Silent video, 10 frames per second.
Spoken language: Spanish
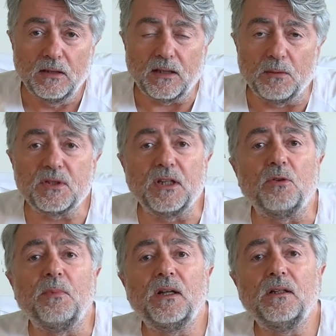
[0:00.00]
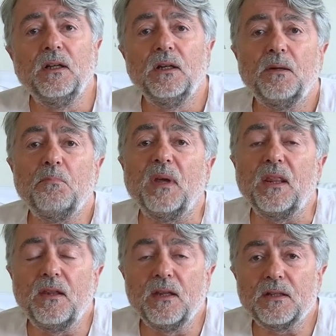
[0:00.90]
Tenemos que tomar
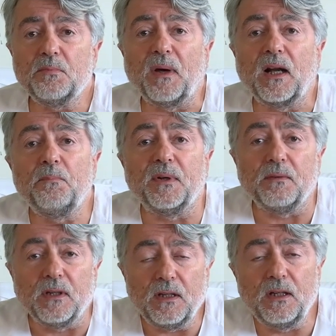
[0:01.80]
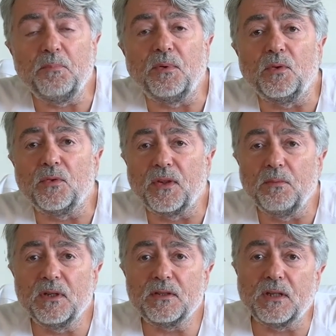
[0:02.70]
medidas para prevenir
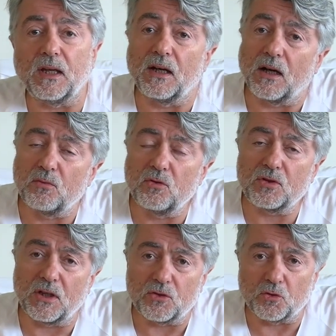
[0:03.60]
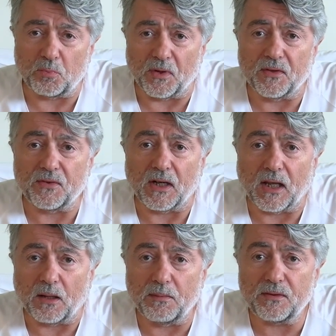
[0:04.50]
hipoglucemias que en algunos casos pueden ser
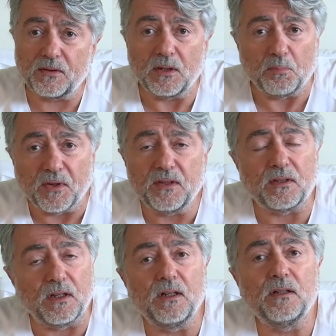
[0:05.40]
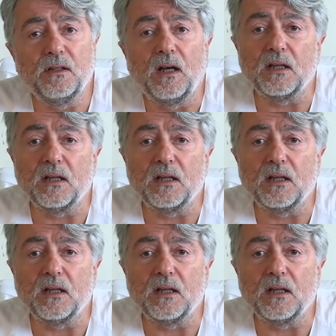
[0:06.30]
graves y pueden tener